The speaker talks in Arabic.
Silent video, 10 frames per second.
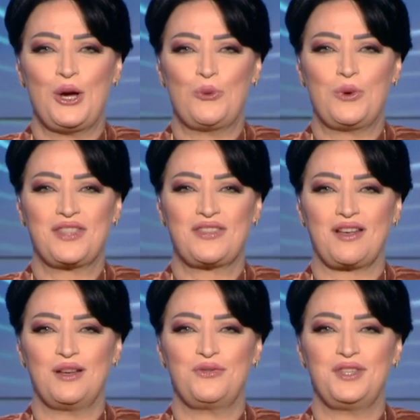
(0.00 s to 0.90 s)

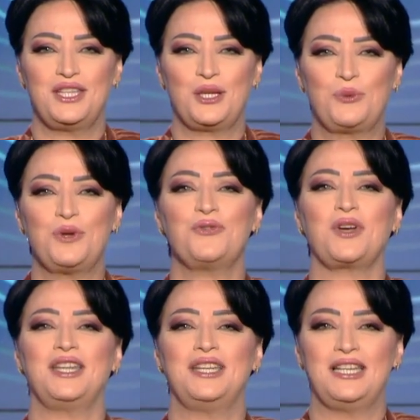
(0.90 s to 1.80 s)
وثقافيا
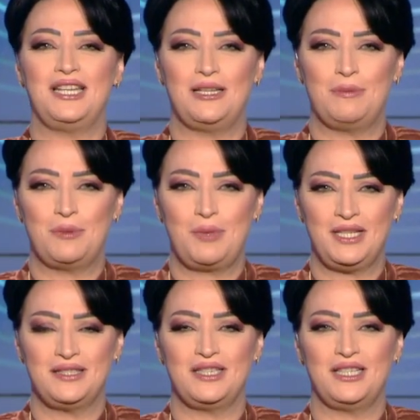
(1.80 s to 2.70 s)
وفقا
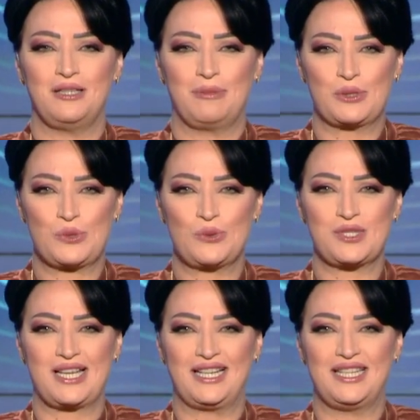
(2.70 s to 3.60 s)
للمبادئ
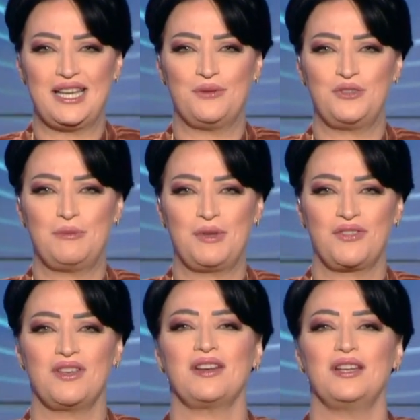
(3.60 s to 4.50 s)
المنصوص عليها في
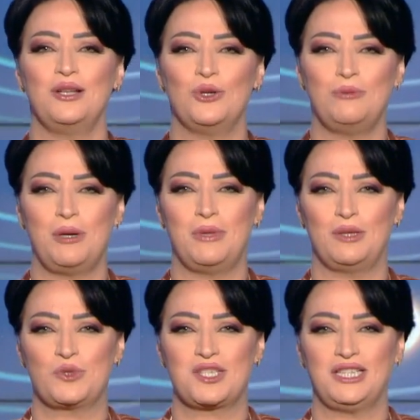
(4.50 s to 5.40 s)
ميثاق الأمم
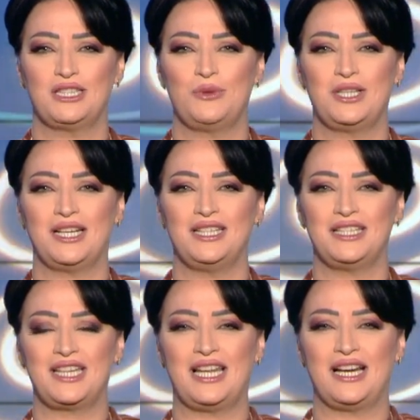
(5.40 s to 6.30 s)
المتحدة
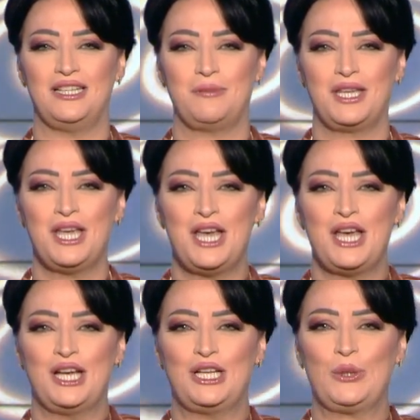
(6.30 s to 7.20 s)
والإعلان العالمي
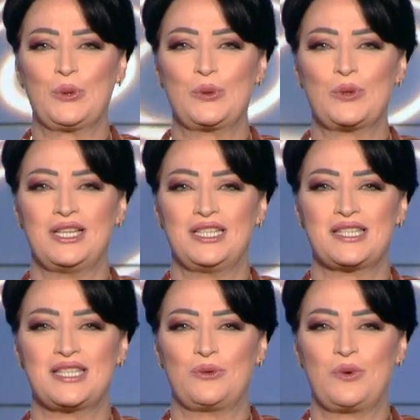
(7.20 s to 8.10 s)
لحقوق
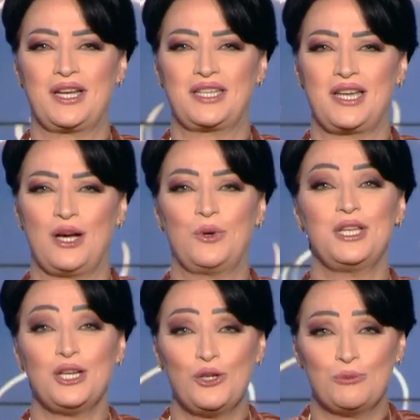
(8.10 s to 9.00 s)
الإنسان وغيرها
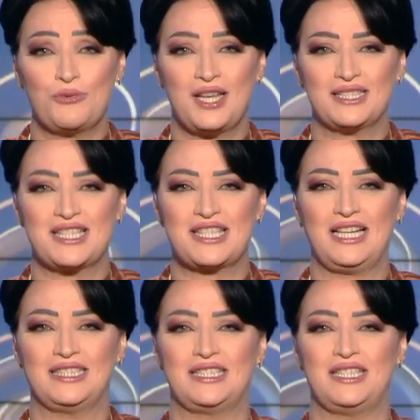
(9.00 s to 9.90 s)
واليوم في هذا
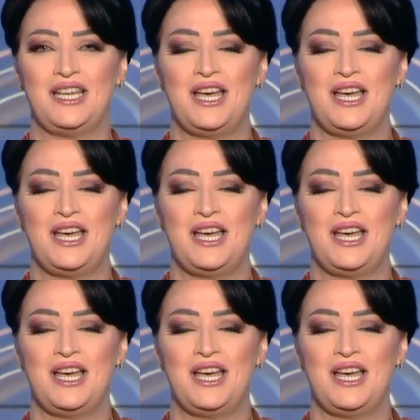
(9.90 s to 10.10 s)
التحدي